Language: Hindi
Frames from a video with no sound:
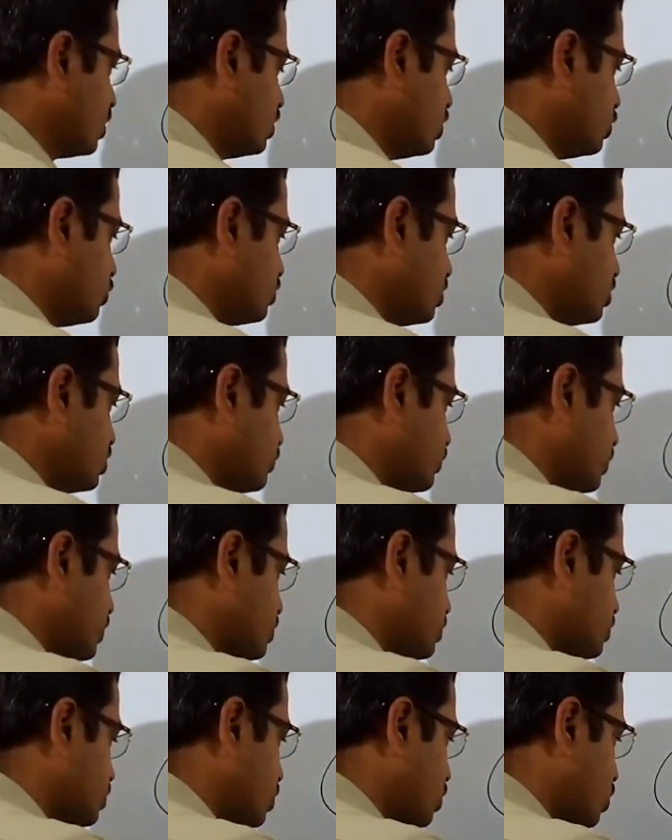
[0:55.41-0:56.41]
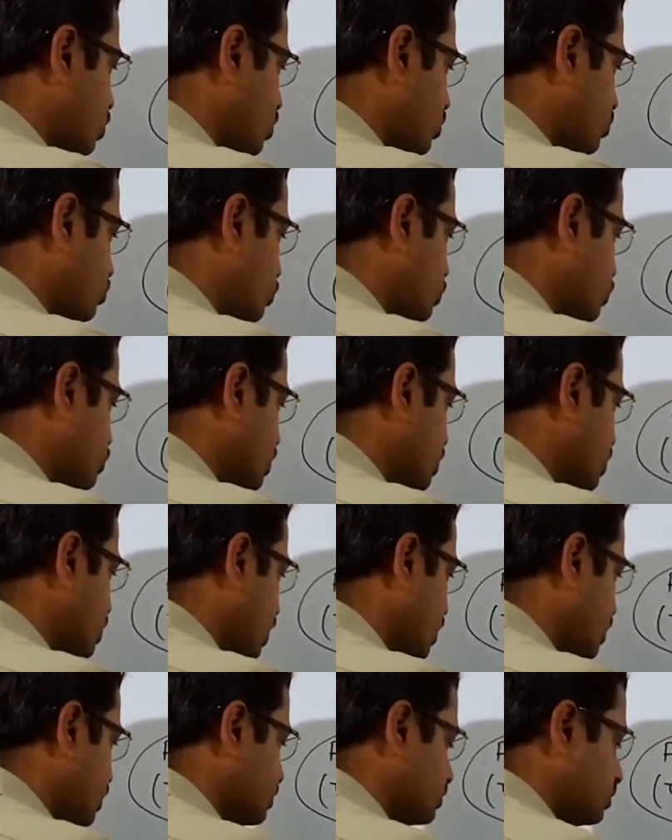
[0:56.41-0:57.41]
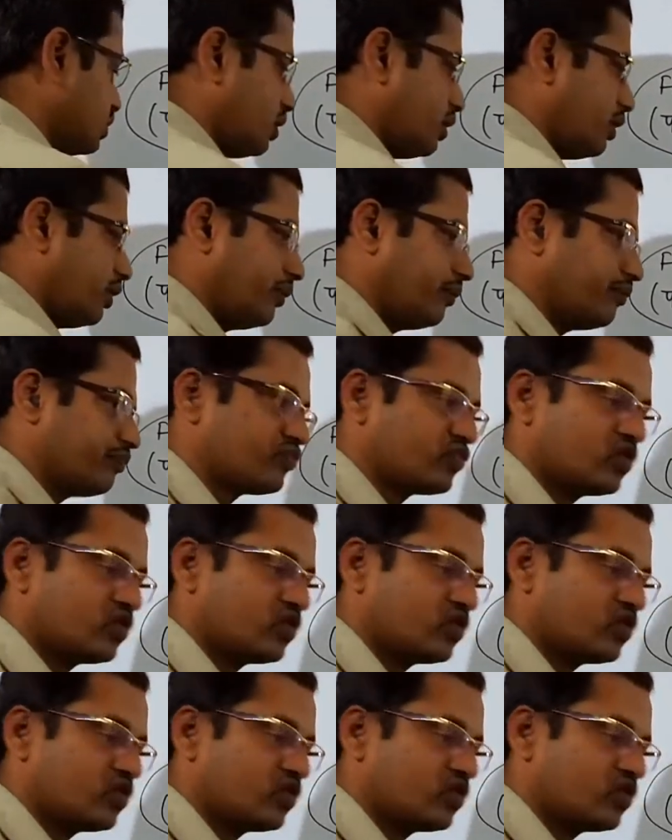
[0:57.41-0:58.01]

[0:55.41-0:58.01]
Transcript: न्यूटन्स फर्स्ट लॉ ऑफ मोशन क्या कहता है